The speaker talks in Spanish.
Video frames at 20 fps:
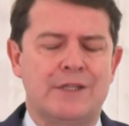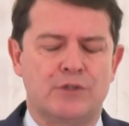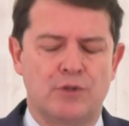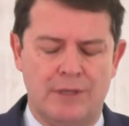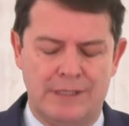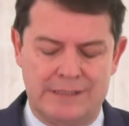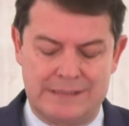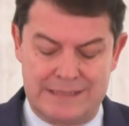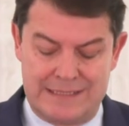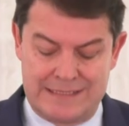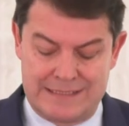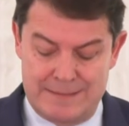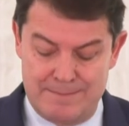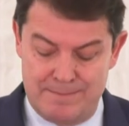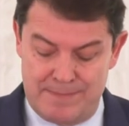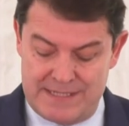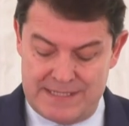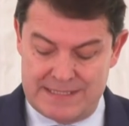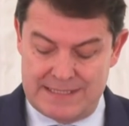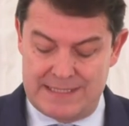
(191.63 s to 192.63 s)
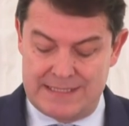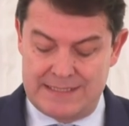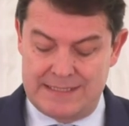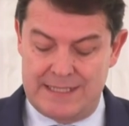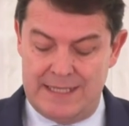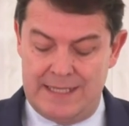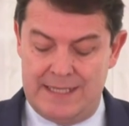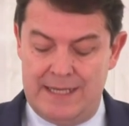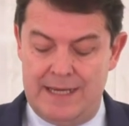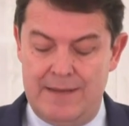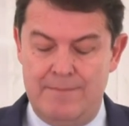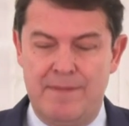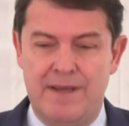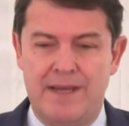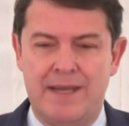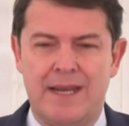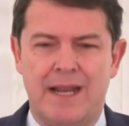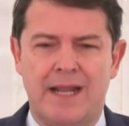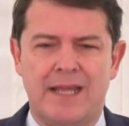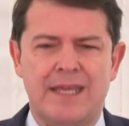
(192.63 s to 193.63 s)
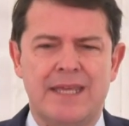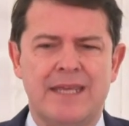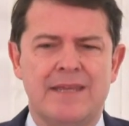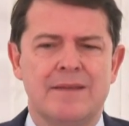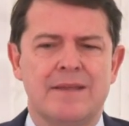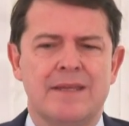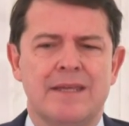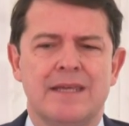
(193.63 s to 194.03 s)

a todas las empresas que quieren venir aquí.